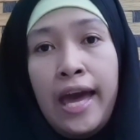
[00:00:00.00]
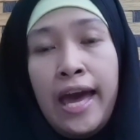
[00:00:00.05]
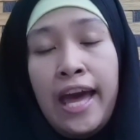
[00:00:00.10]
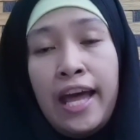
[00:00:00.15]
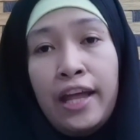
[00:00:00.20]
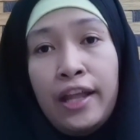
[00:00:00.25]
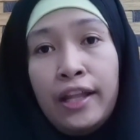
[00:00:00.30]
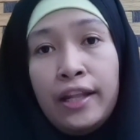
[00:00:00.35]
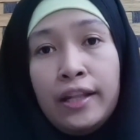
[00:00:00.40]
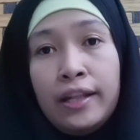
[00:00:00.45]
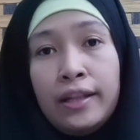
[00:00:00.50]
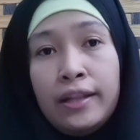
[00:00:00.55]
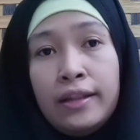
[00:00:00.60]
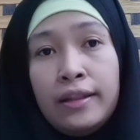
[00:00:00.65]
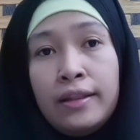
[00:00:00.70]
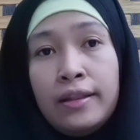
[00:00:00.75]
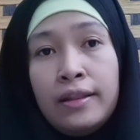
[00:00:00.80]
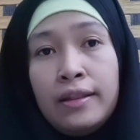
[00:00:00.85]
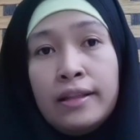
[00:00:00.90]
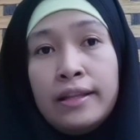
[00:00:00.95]

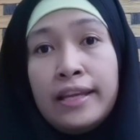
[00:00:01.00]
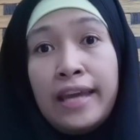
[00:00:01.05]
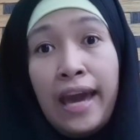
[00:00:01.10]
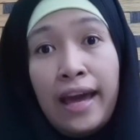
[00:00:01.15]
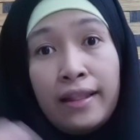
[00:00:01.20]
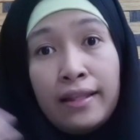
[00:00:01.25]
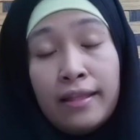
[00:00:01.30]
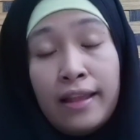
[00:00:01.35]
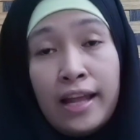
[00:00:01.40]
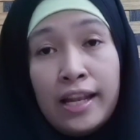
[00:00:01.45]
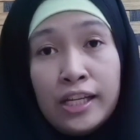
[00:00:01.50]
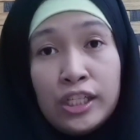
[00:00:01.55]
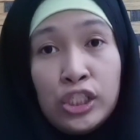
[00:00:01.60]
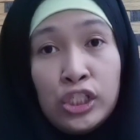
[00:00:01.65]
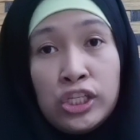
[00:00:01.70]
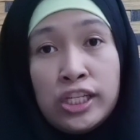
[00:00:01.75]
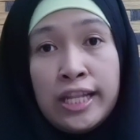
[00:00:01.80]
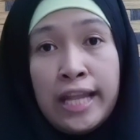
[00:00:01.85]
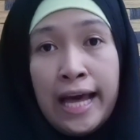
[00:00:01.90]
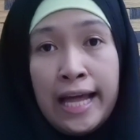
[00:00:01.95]
and get the
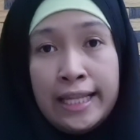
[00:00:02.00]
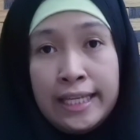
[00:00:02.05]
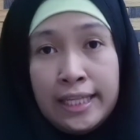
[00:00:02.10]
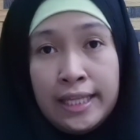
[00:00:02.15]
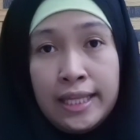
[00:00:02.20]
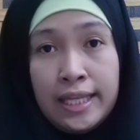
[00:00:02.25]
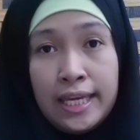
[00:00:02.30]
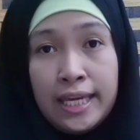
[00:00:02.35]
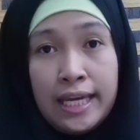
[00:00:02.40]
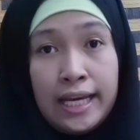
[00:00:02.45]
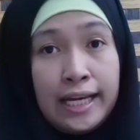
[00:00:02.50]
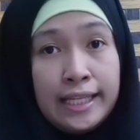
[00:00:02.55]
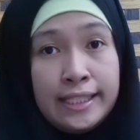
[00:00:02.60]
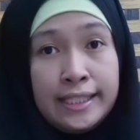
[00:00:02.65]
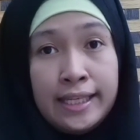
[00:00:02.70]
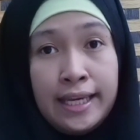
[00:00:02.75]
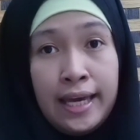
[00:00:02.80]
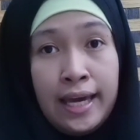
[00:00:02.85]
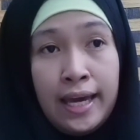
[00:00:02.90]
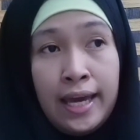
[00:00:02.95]
nationality
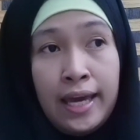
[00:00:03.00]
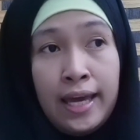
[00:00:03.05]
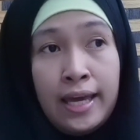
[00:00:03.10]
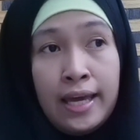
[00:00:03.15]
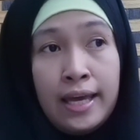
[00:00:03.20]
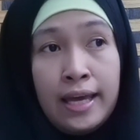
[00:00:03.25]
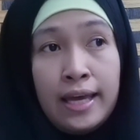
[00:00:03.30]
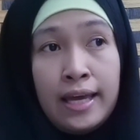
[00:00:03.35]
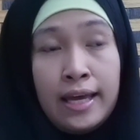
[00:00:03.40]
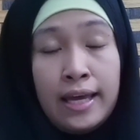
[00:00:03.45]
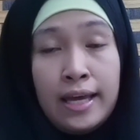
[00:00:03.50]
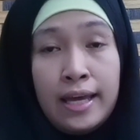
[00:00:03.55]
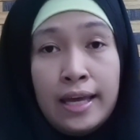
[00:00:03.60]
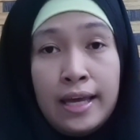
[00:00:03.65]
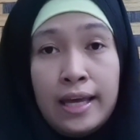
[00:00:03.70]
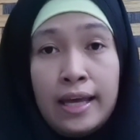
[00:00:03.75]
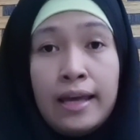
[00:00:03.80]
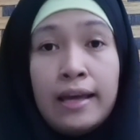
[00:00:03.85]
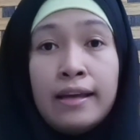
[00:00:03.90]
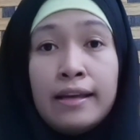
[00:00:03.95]
kasi
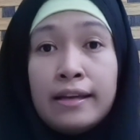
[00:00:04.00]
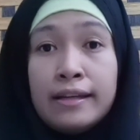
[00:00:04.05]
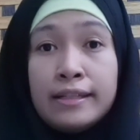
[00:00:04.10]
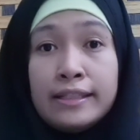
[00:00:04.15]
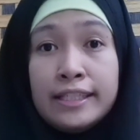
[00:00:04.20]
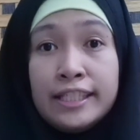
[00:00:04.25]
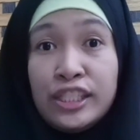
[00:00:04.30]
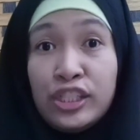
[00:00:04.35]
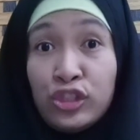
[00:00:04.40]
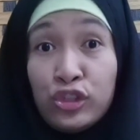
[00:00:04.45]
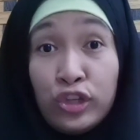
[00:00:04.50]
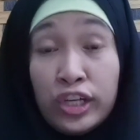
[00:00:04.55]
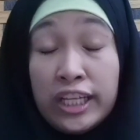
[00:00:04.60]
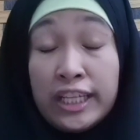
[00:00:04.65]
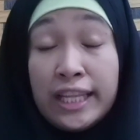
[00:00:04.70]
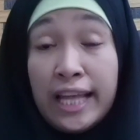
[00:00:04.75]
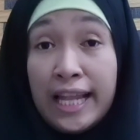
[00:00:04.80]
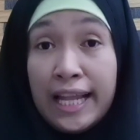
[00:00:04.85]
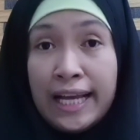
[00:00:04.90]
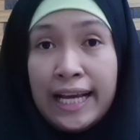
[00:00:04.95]

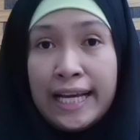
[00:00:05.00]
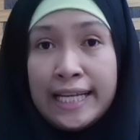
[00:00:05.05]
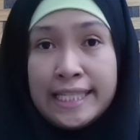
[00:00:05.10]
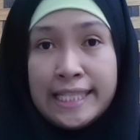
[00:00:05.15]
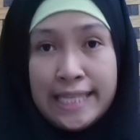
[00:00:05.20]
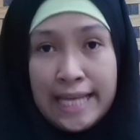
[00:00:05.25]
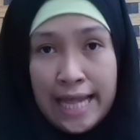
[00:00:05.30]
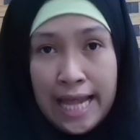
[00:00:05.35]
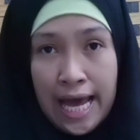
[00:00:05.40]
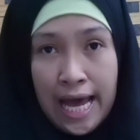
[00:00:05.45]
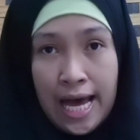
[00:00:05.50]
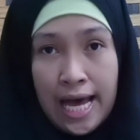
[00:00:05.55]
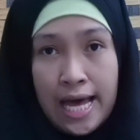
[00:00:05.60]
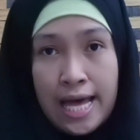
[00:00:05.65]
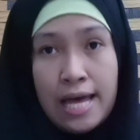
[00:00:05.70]
strict talaga sila.